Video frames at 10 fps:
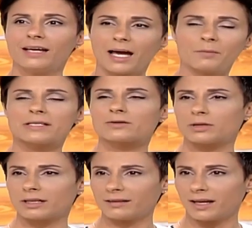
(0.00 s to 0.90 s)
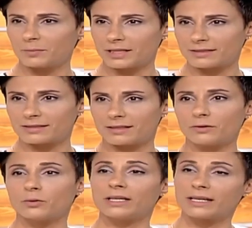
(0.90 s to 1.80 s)
حماس قد حماسه
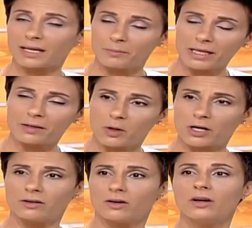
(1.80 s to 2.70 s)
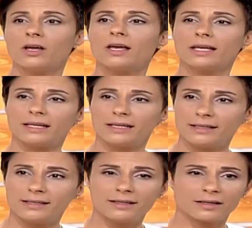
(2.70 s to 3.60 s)
وهن كمان مرضى
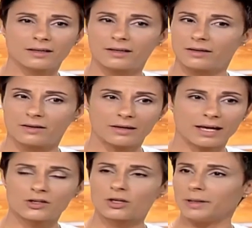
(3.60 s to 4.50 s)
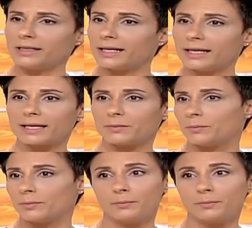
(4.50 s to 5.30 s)
يلي آه، هالجمعيه هيك